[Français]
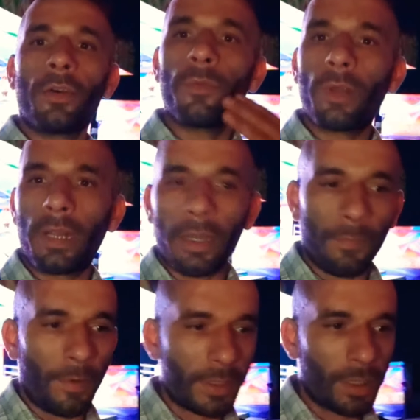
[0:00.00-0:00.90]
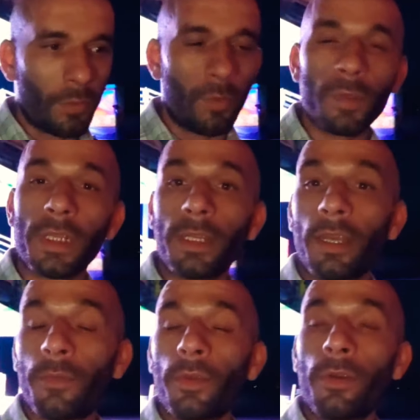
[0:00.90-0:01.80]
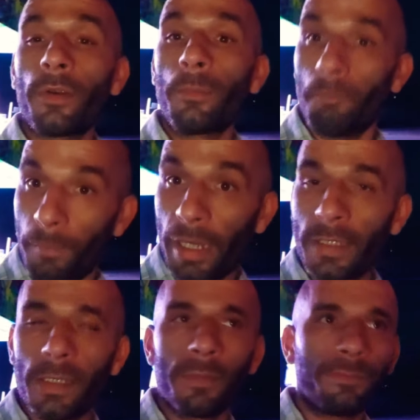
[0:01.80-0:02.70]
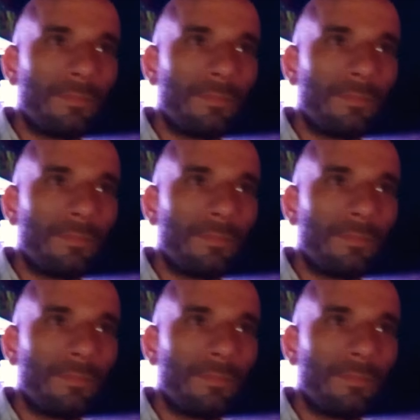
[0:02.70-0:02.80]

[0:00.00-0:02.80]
envoient de la force à tous nos intervenants. Merci.